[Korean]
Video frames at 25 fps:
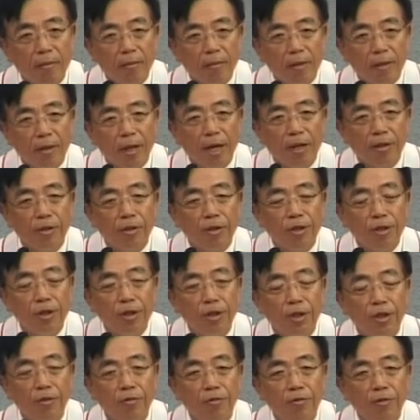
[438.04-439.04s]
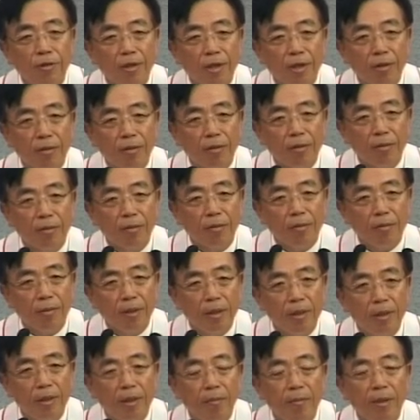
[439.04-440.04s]
다른 지식이 뛰어나도
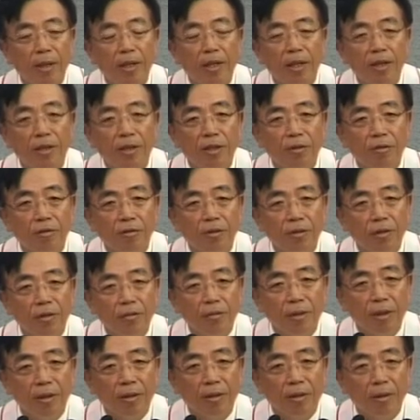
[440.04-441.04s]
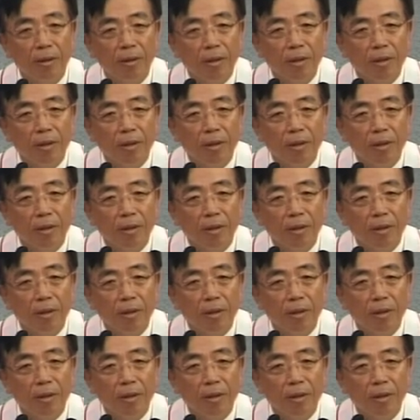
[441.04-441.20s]
일단 배가 기울어지면